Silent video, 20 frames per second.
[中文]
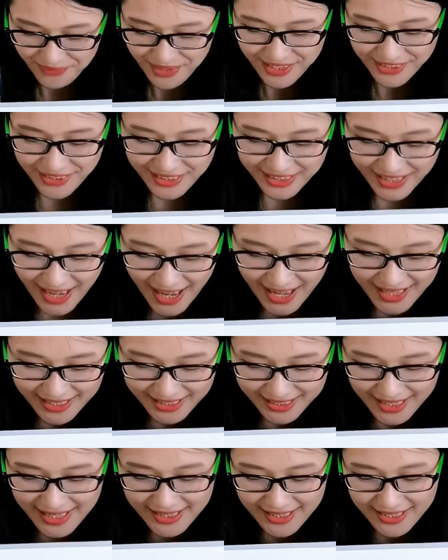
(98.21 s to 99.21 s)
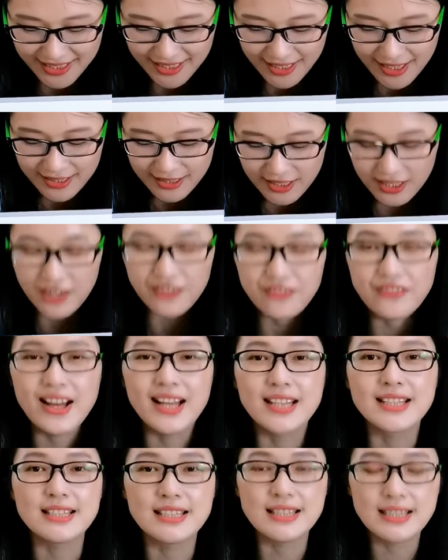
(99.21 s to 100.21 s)
所以你看啊，这个单词，这个发
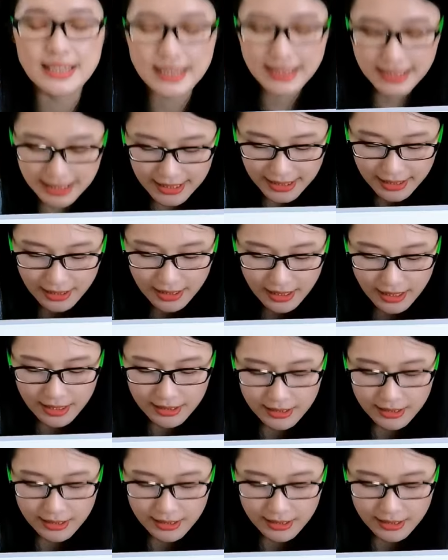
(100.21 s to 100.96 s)
n，